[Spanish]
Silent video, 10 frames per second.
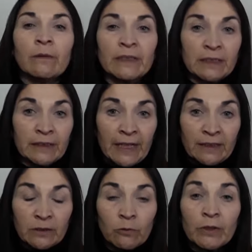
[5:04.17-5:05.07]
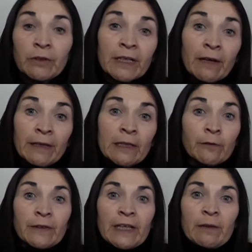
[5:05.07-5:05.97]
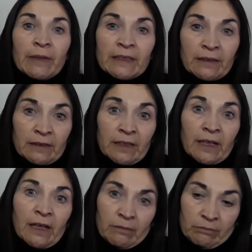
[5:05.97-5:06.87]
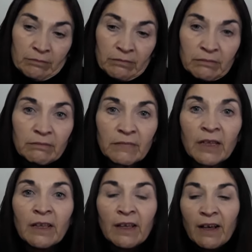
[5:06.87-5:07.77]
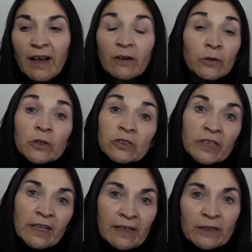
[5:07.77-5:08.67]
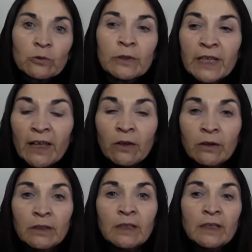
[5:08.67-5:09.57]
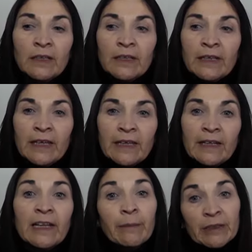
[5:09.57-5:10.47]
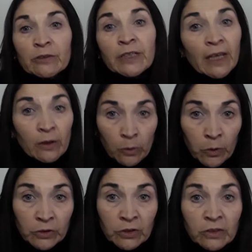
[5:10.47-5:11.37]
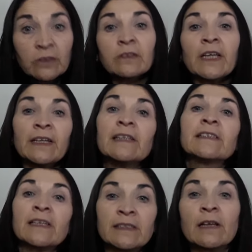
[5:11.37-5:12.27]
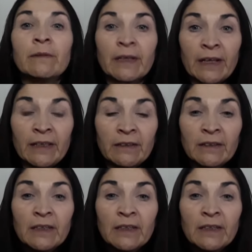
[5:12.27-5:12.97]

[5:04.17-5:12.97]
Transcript: el 23. Cuando el cabildo finalmente llega a conocer el resultado, la mayoría de los votos dan el cese al virrey.